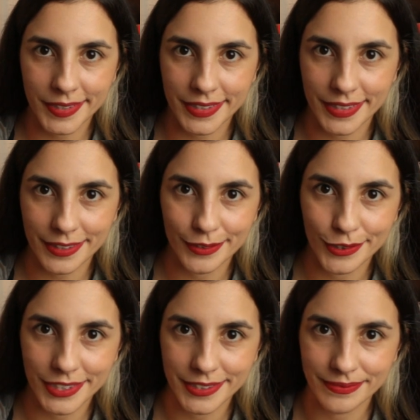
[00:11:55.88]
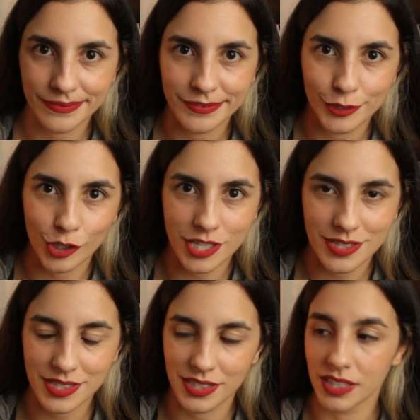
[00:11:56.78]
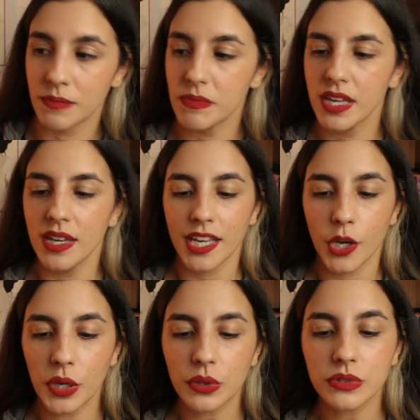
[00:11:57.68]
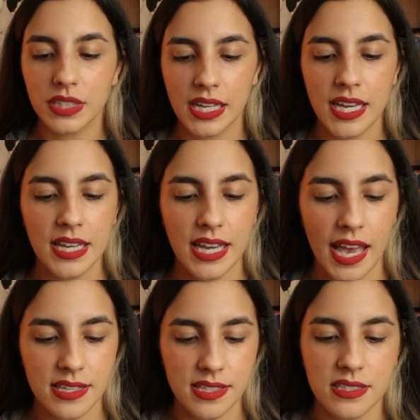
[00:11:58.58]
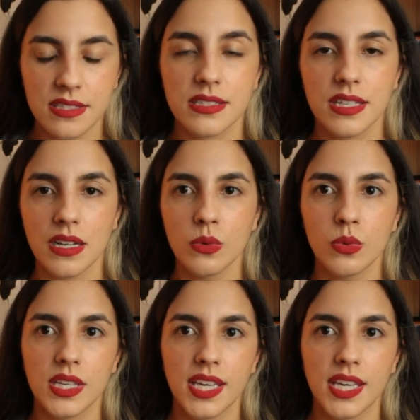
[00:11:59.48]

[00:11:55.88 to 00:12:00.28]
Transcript: pesquisadora Joyceana, eu encontrei essa edição